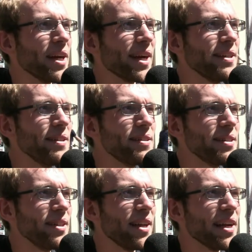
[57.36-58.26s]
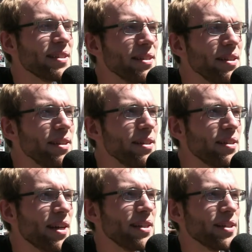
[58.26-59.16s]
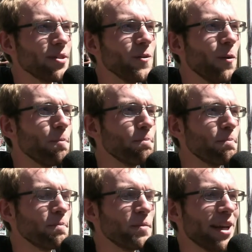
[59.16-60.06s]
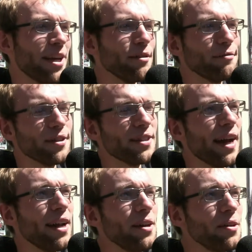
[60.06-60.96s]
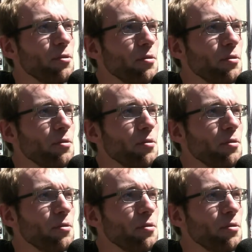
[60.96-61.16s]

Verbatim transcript: Richtet sich in erster Linie danach, ob der Verteiler